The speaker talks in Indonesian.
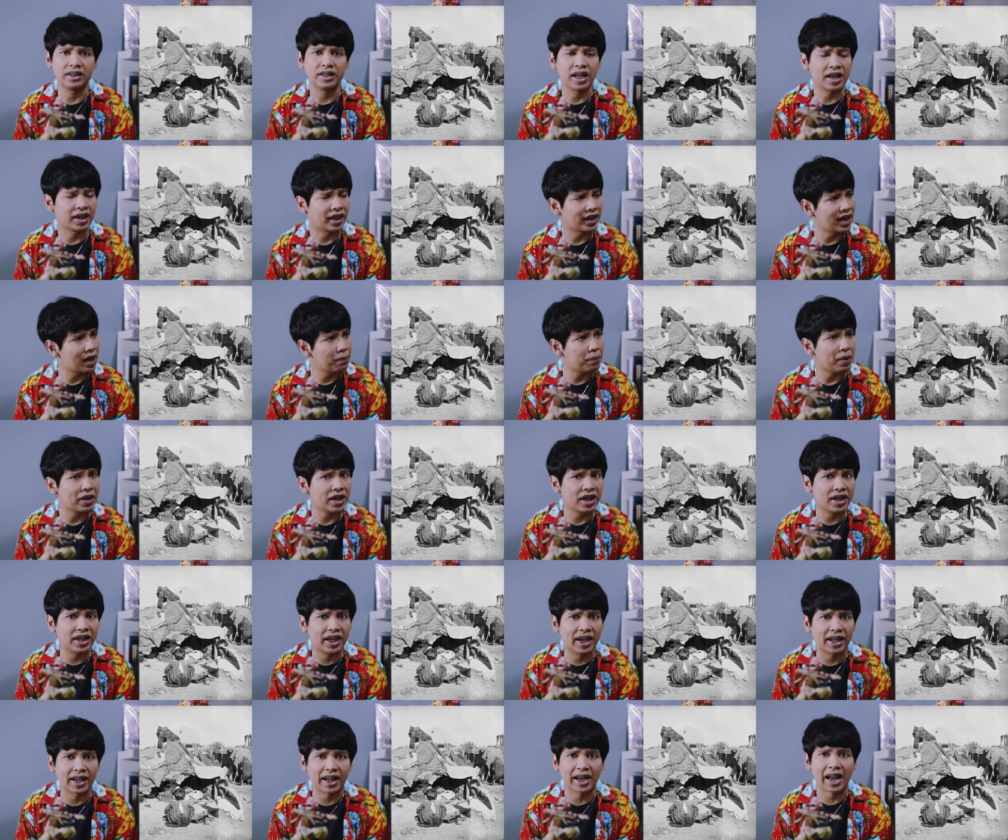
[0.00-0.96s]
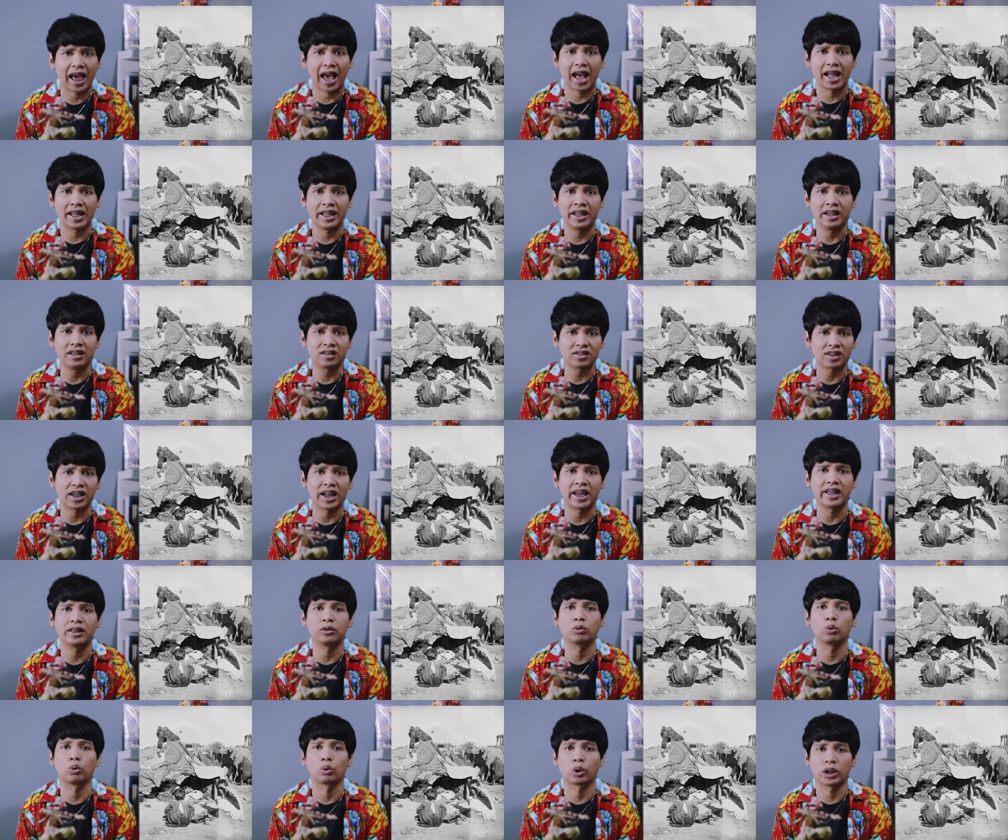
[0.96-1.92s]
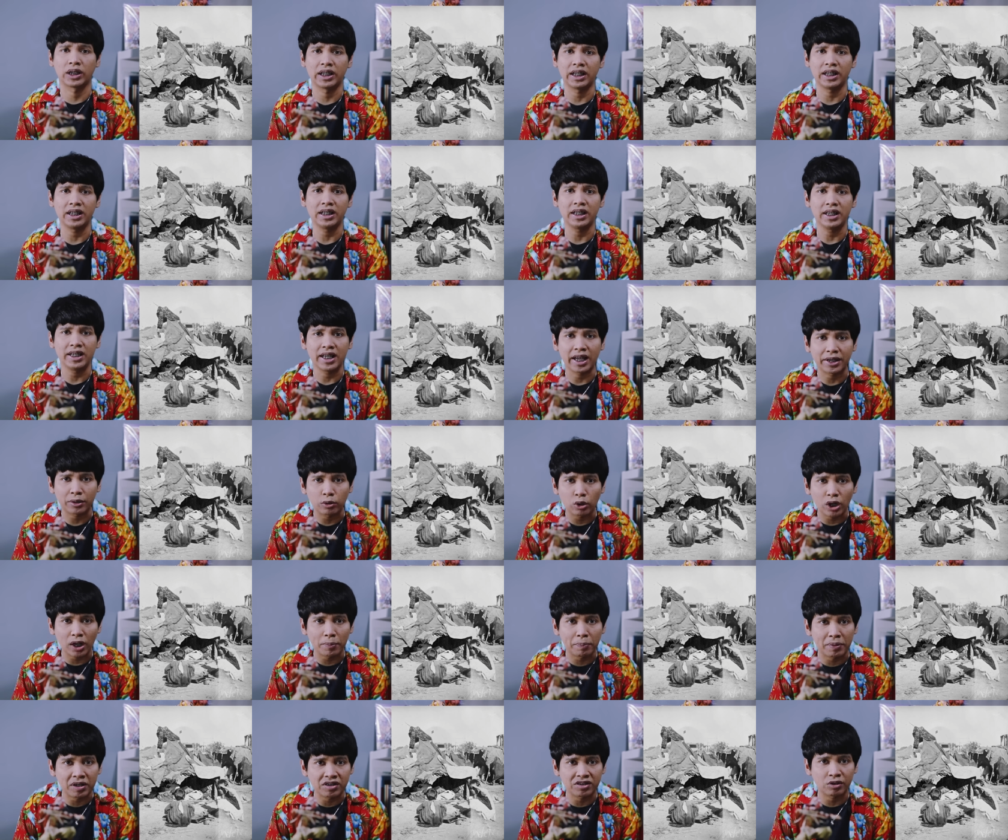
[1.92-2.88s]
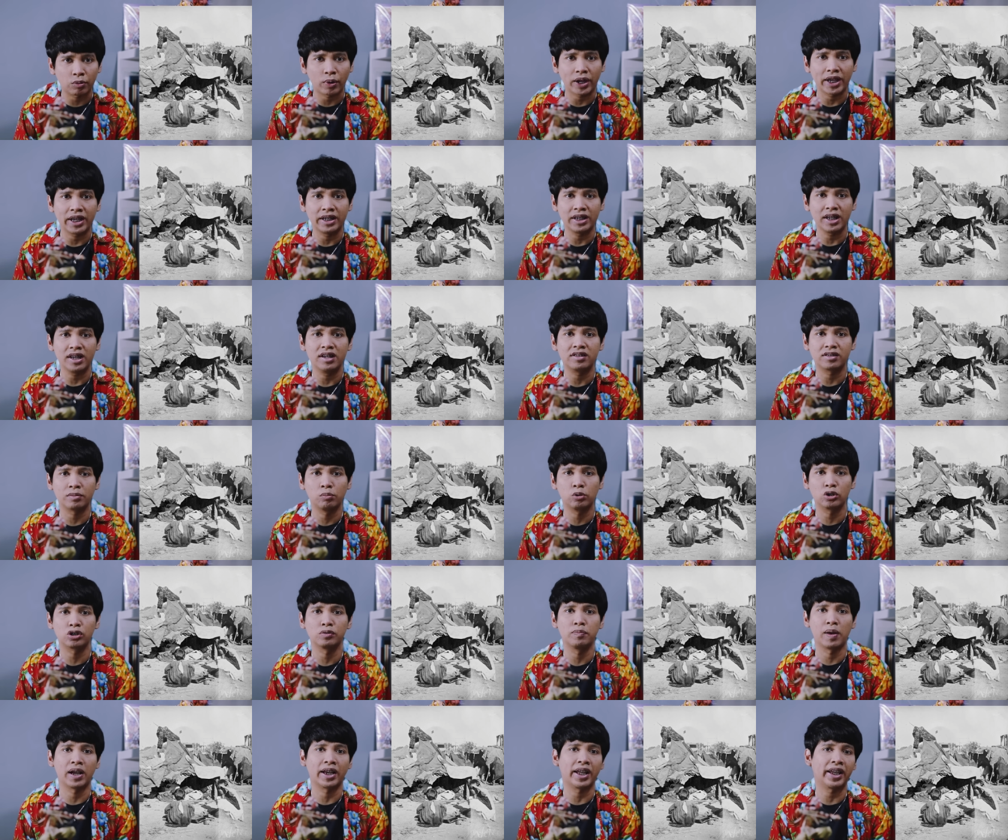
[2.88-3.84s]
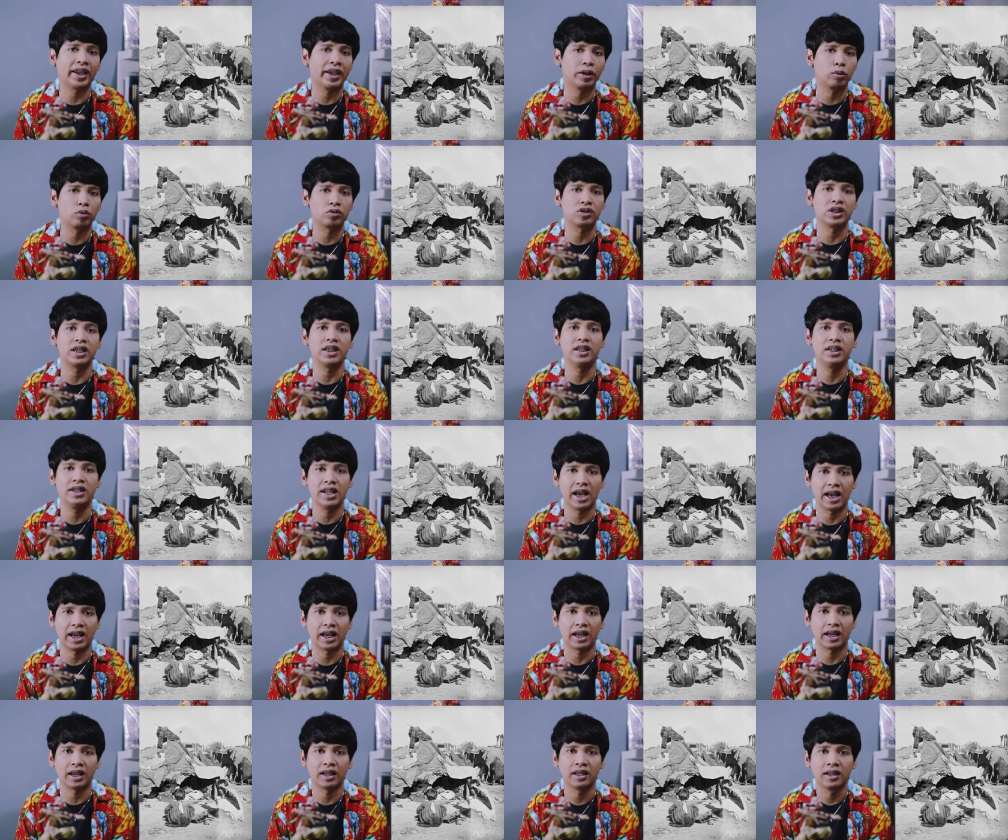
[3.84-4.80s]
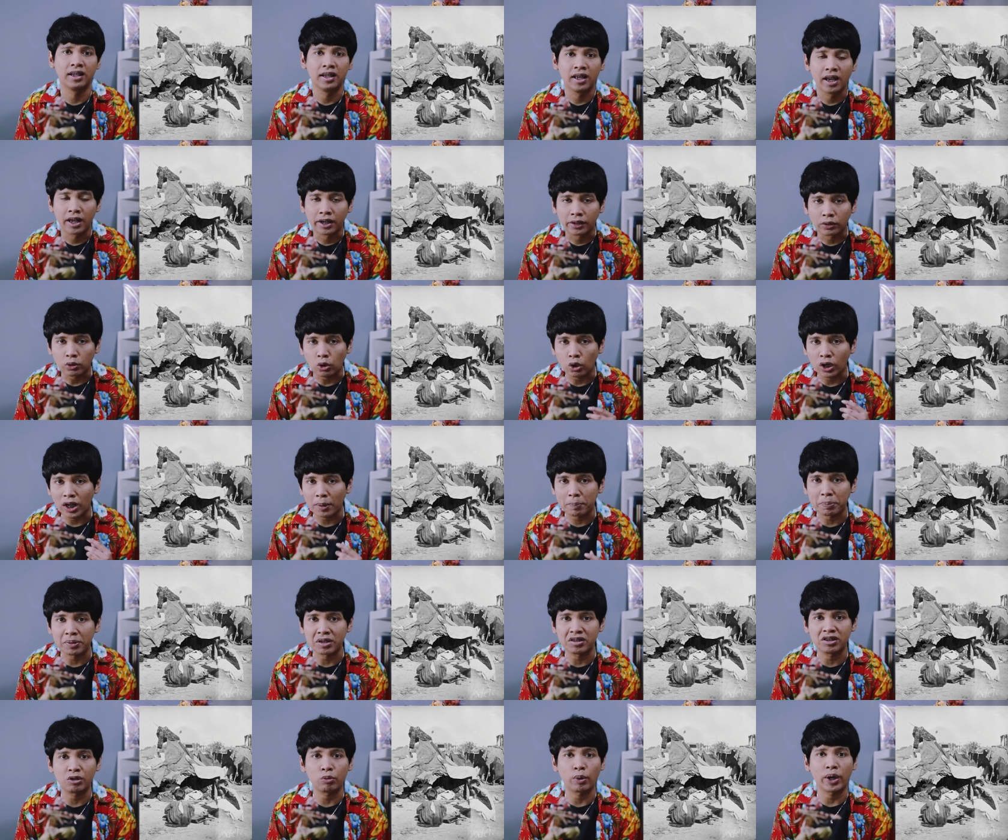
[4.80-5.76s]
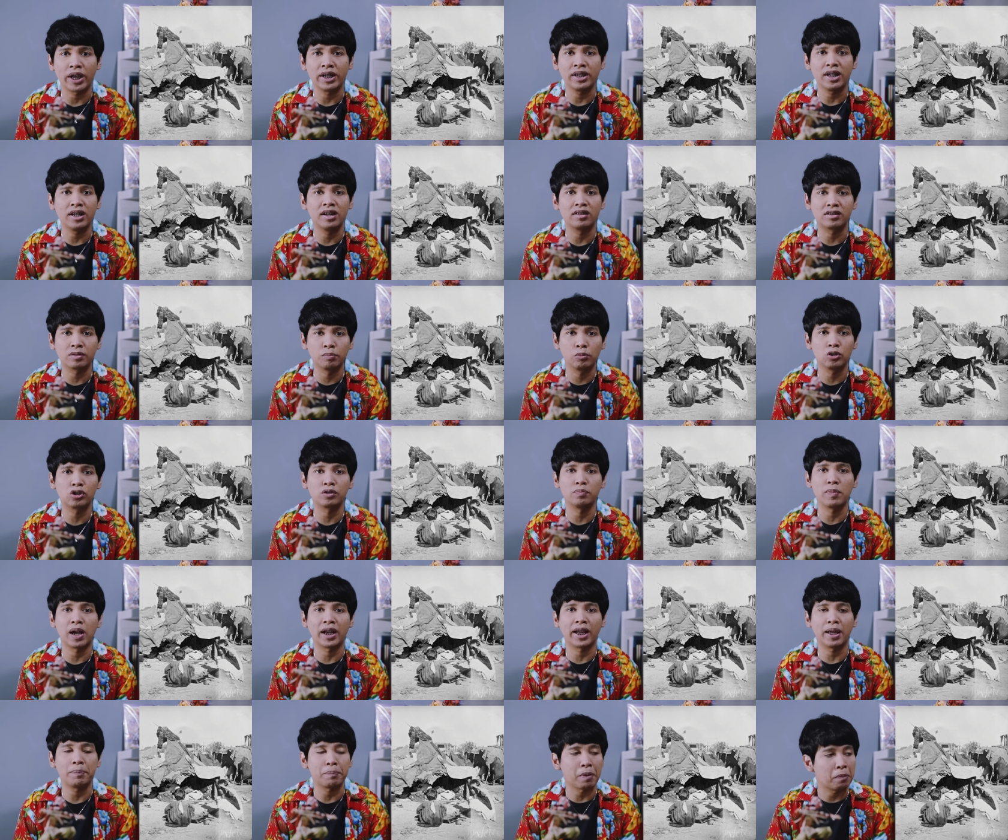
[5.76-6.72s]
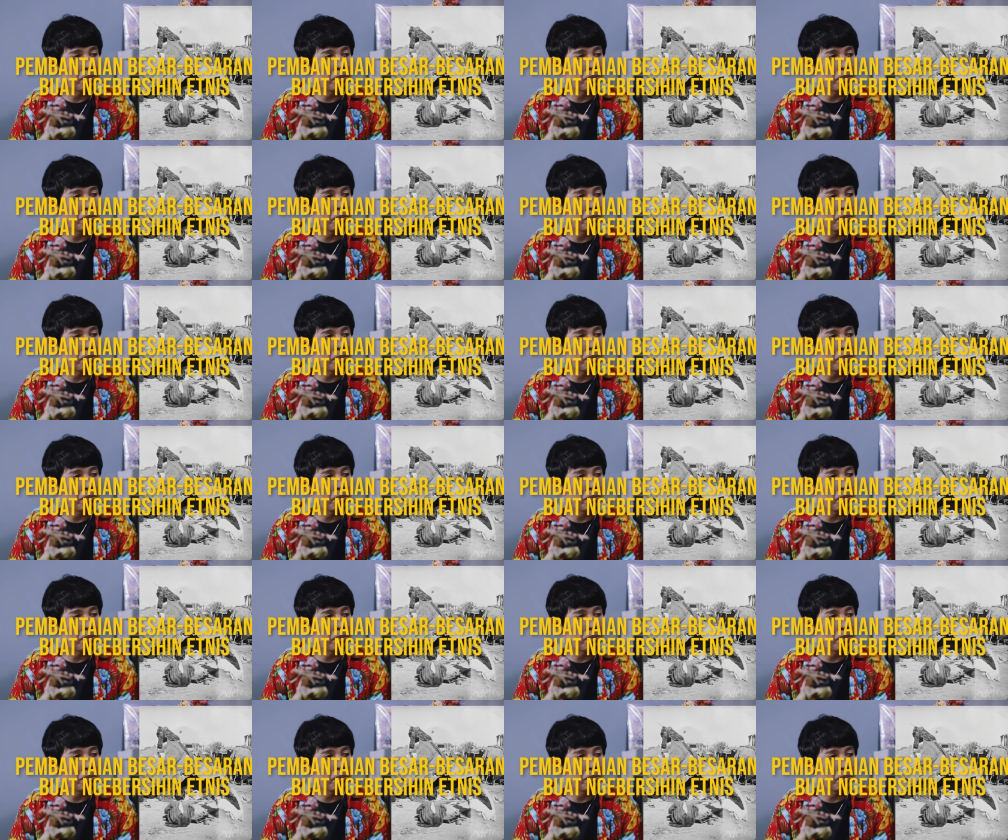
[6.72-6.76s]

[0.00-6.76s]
Dan kenapa ada negara lain selain Turki yang nolak peristiwa ini disebut sebagai genosida? Nolak peristiwa ini disebut sebagai